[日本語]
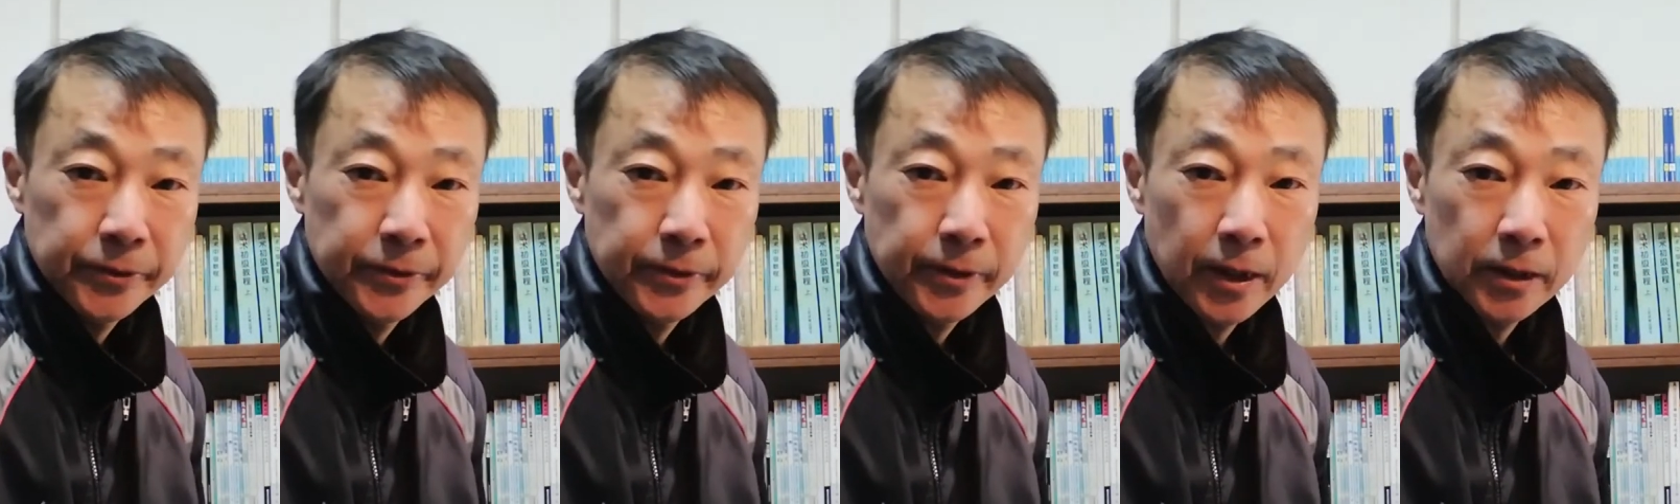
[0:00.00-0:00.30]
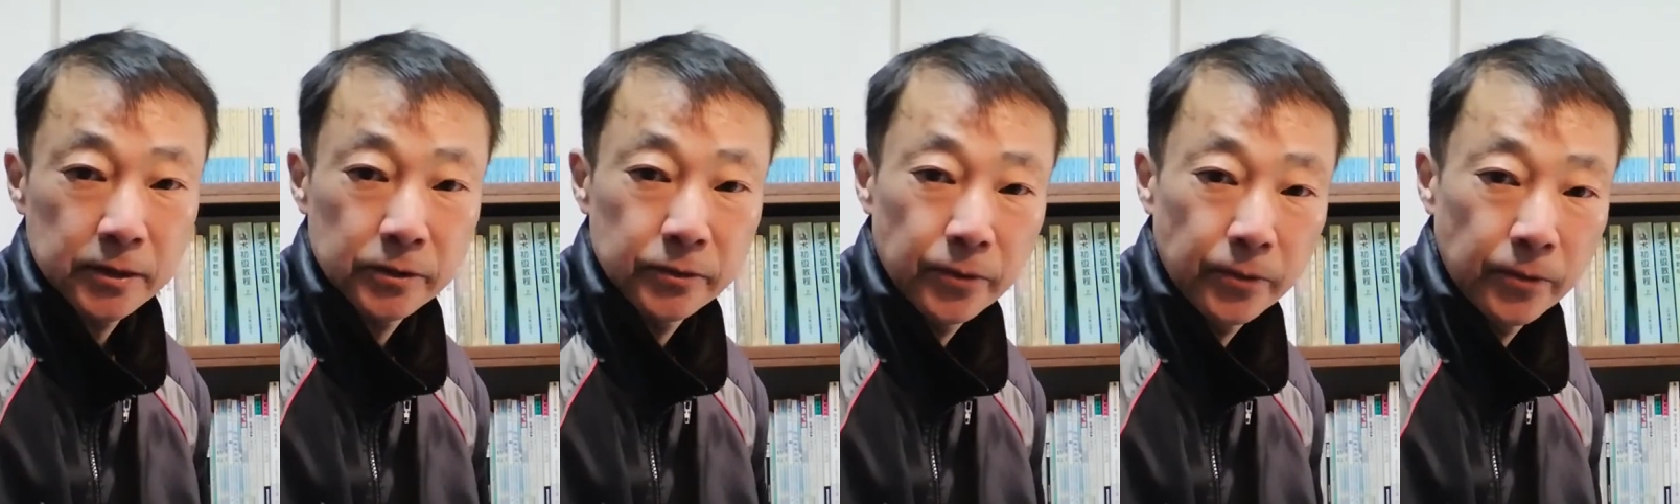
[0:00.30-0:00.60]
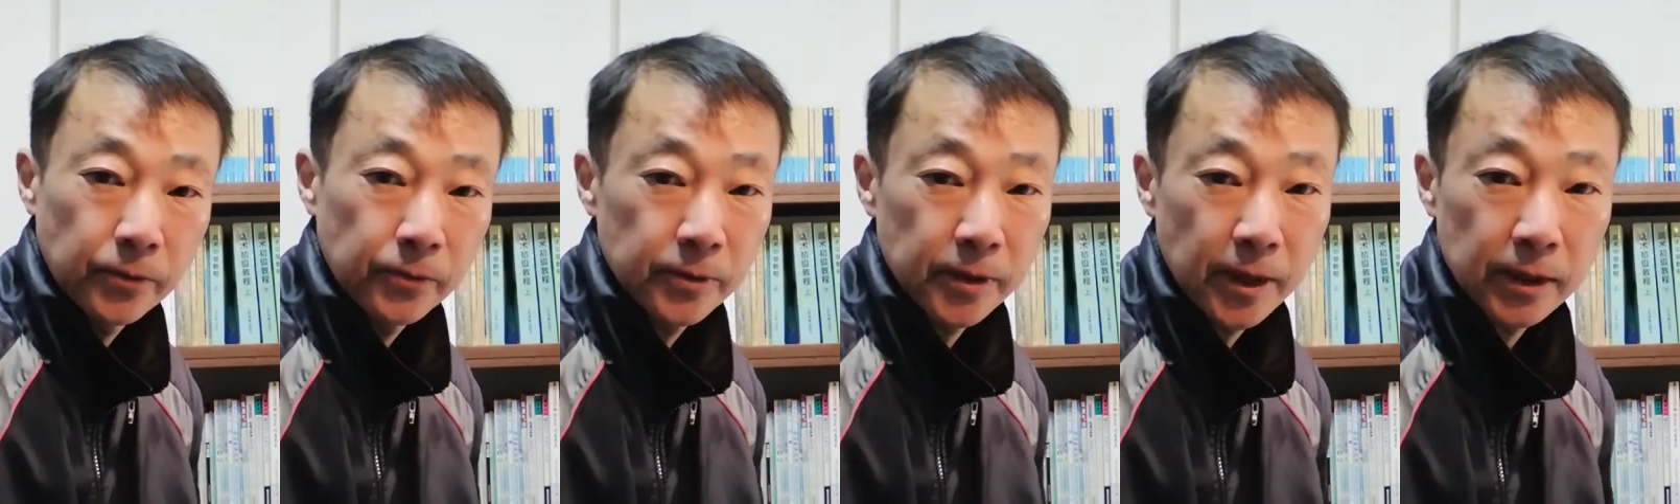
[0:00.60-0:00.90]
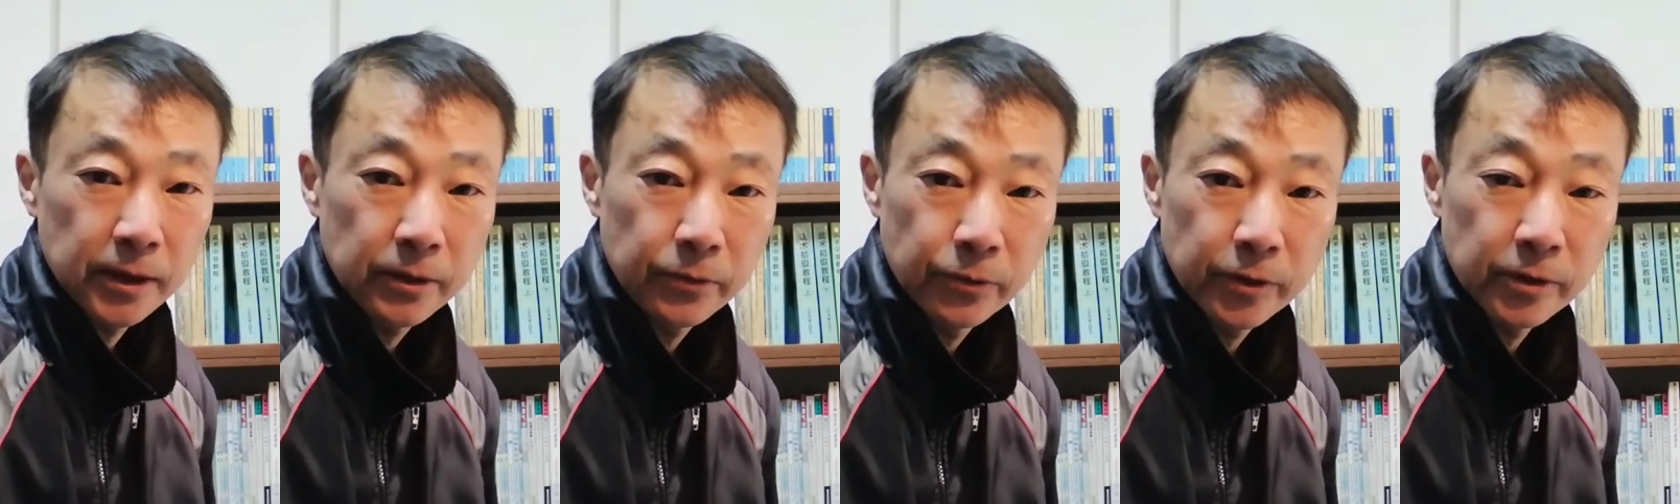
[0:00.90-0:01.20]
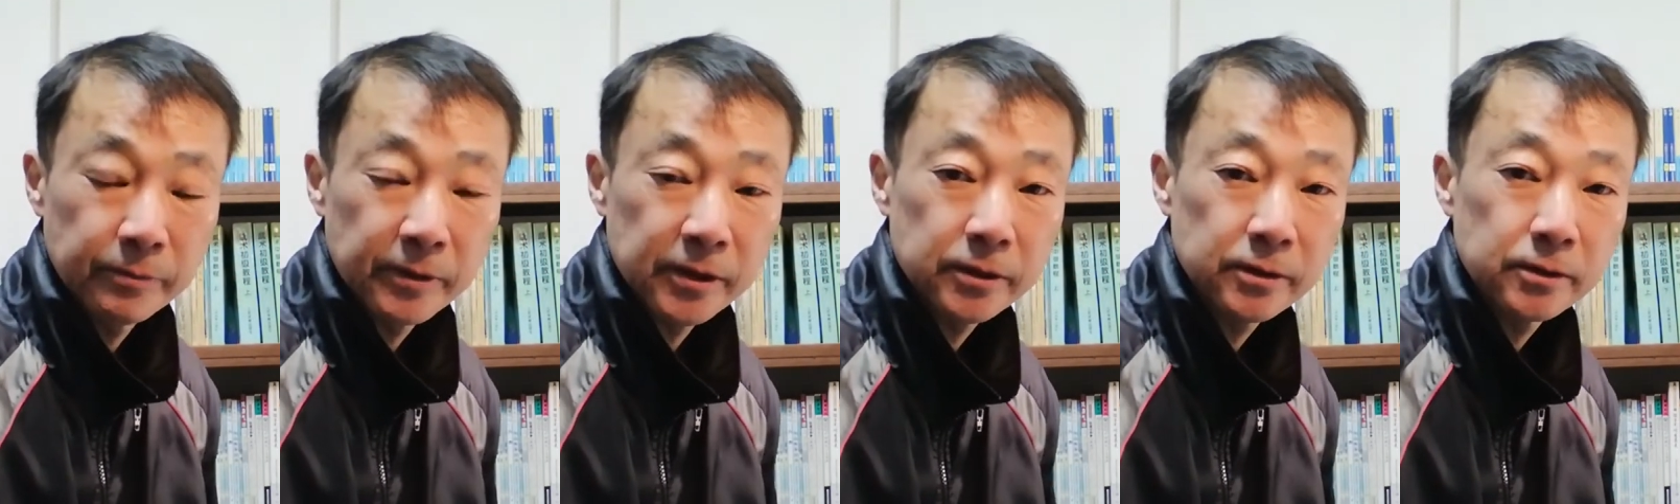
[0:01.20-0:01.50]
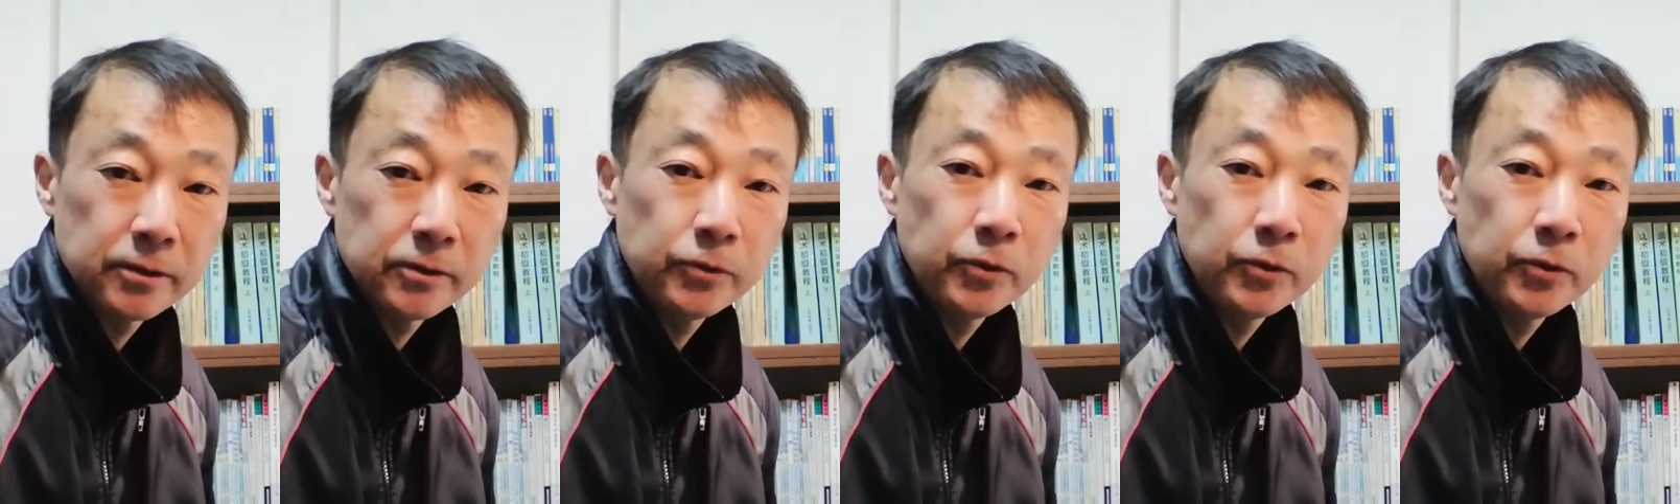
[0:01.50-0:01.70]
普及活動を行っております、